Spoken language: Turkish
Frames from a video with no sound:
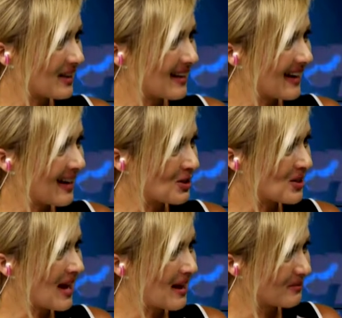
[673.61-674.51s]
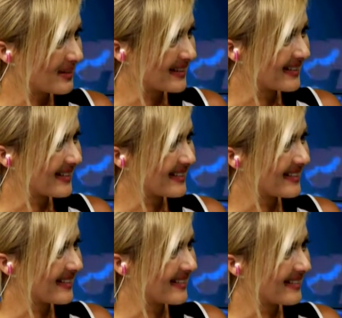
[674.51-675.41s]
Yine gençler mi e,
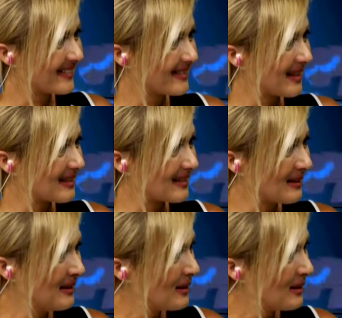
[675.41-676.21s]
dedi